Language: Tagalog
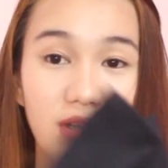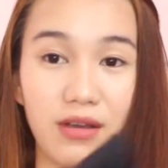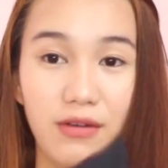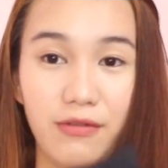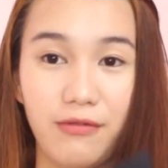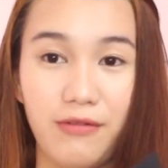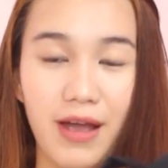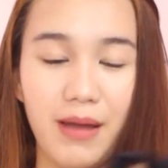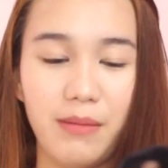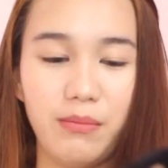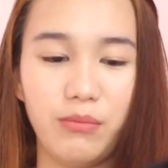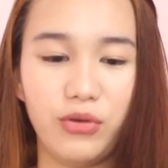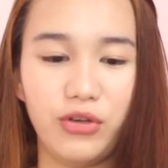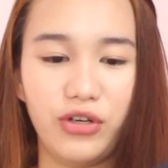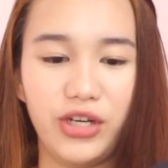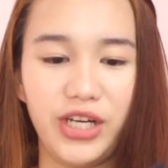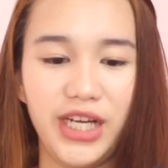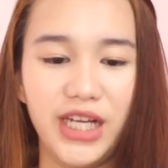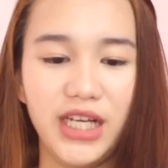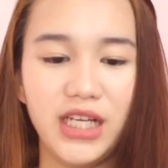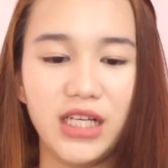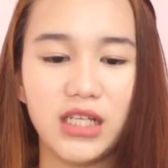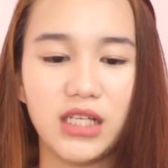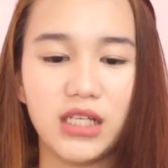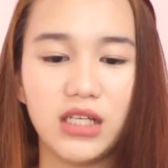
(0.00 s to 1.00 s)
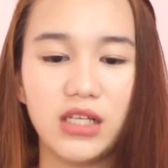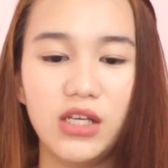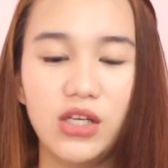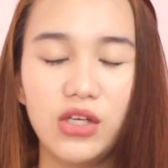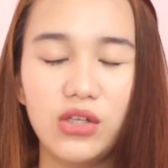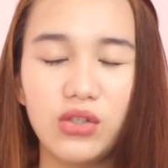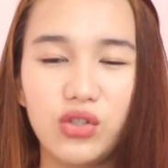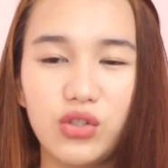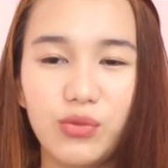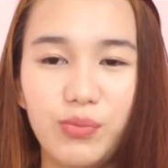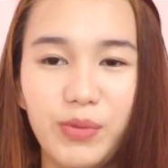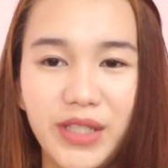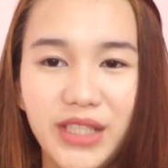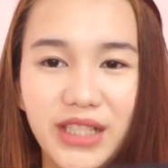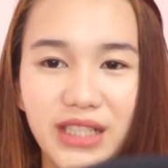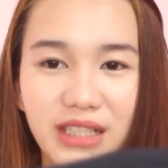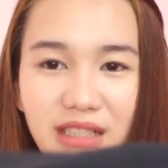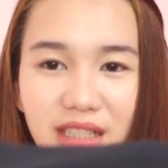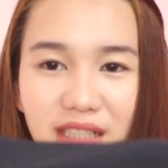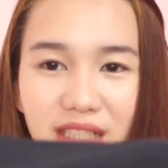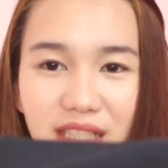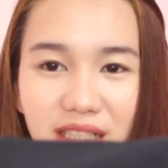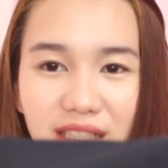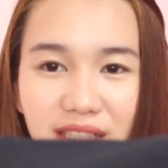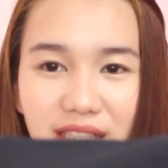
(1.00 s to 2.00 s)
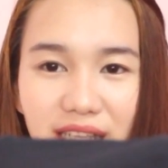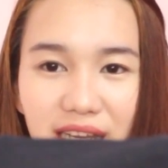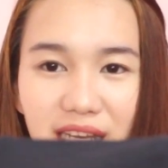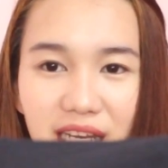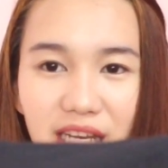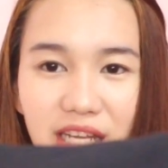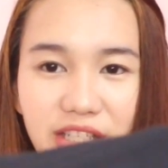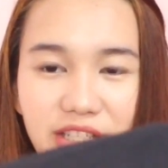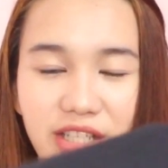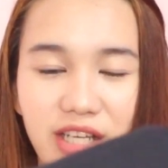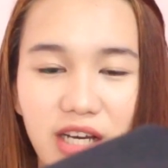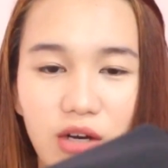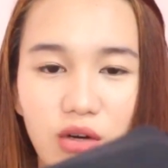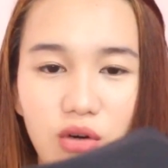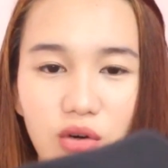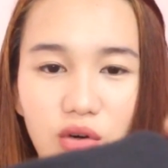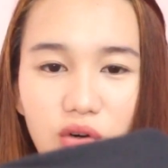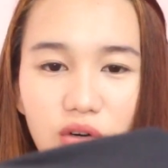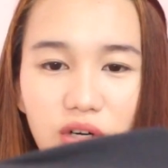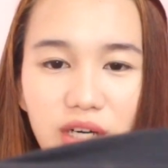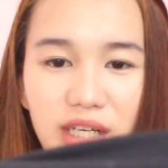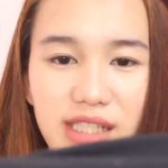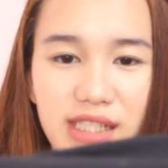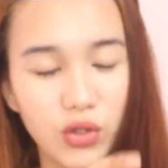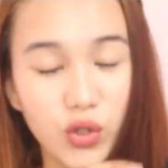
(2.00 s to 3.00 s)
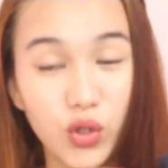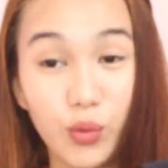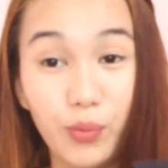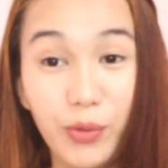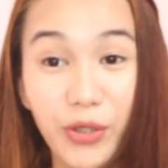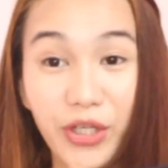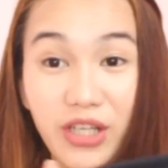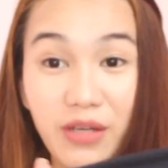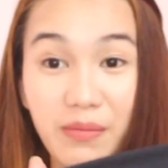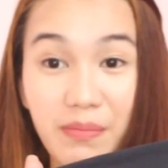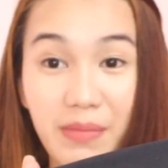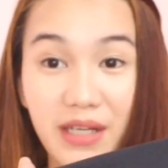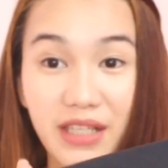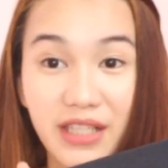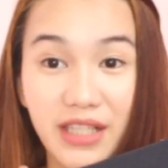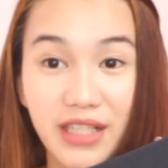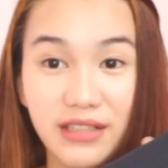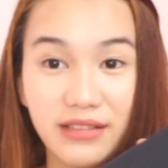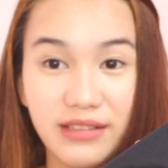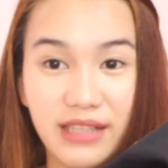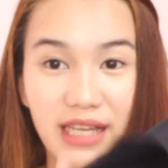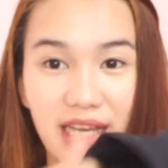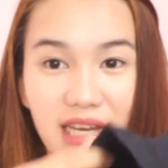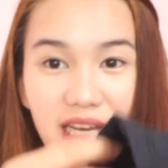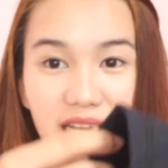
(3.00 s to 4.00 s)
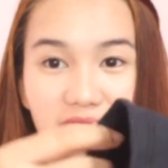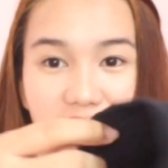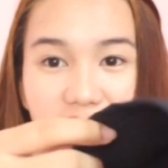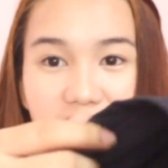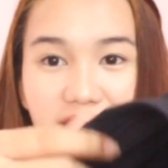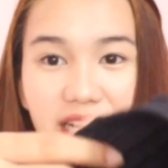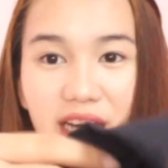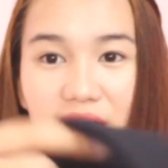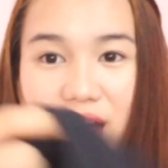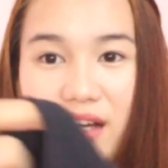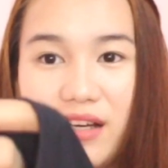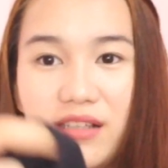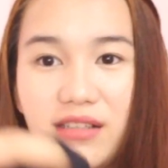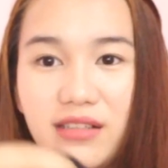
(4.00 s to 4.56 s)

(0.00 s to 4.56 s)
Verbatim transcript: fabric, super ganda ng tela niya, oh. Kasi super kapal ng tela niya.